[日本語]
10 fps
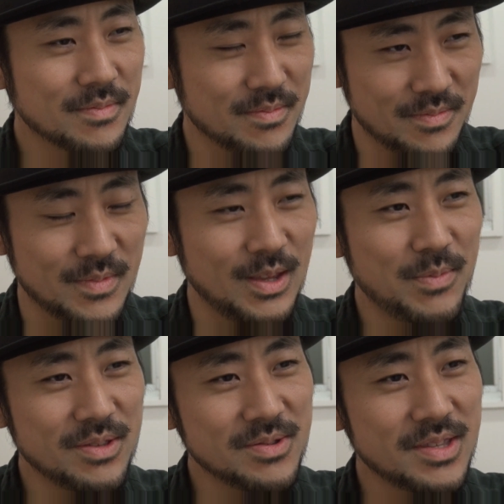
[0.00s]
うん、やっ
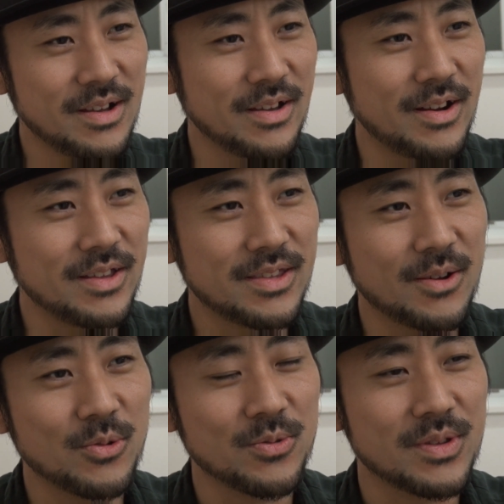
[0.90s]
ぱ猪瀬さんがやられて
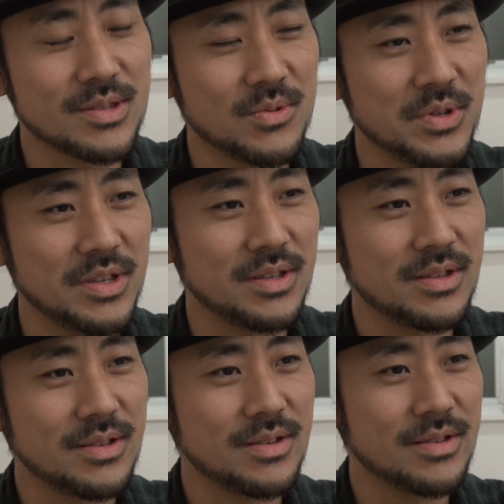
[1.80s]
たことってすごい
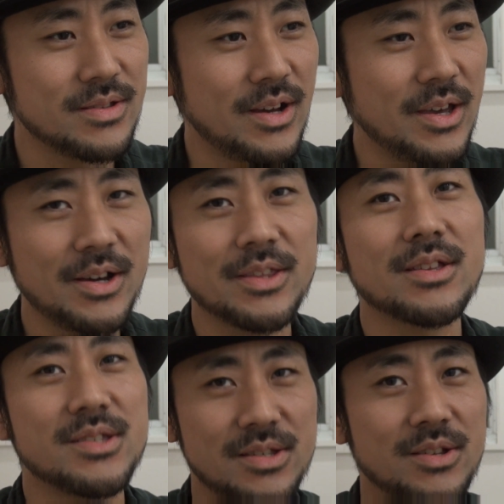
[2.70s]
早かっ
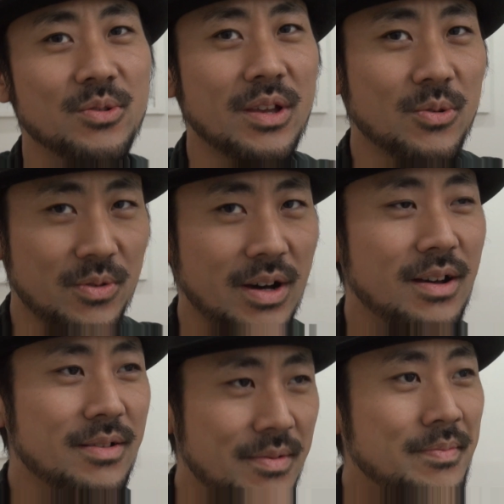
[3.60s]
たしいろんなこと
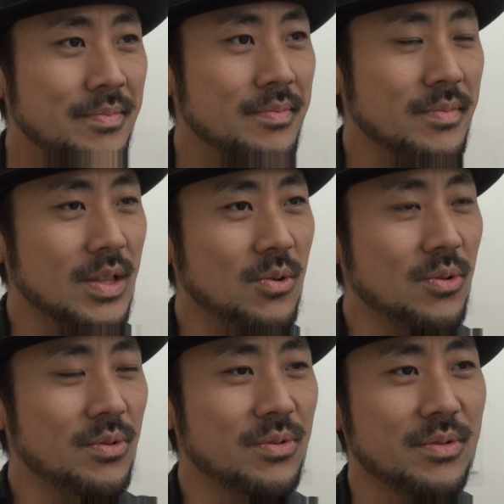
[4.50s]
が。
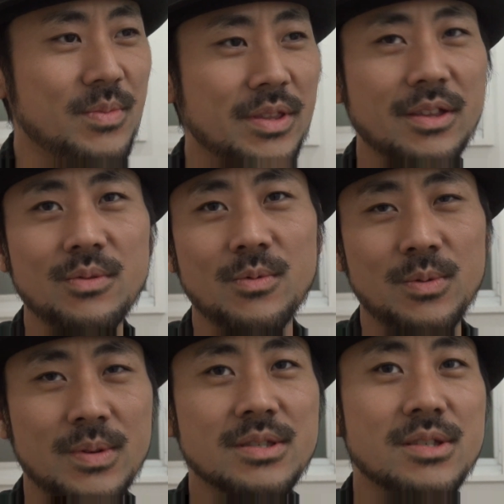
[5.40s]
行動力もあったと思
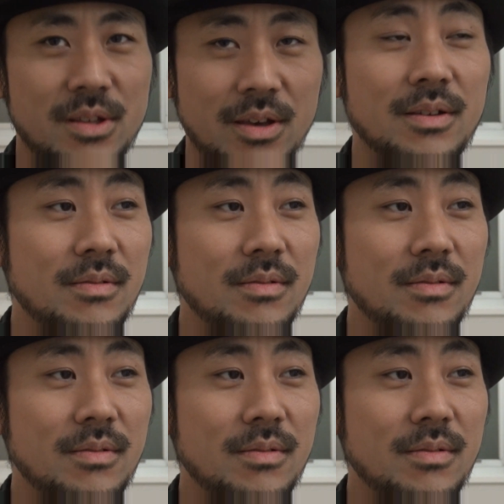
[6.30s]
いますしね